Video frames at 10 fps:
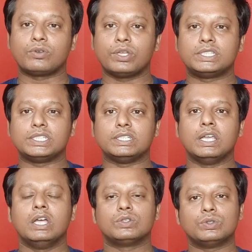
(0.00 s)
রয়েছে
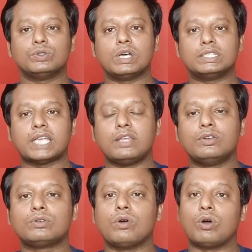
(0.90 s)
তো যাই
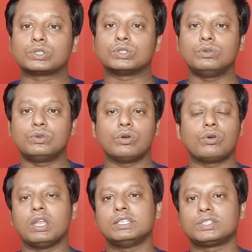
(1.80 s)
হোক অসংখ্য
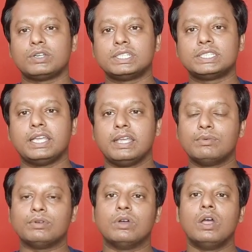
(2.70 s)
কলেজ রয়েছে এবং